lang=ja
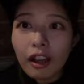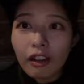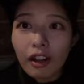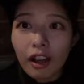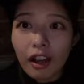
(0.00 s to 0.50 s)

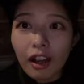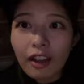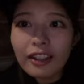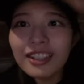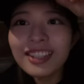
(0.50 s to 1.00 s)
ほら
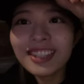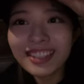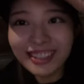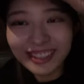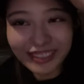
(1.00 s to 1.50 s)

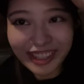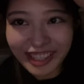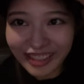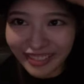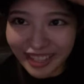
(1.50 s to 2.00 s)
前
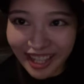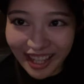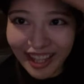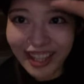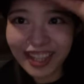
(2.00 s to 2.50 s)
髪ない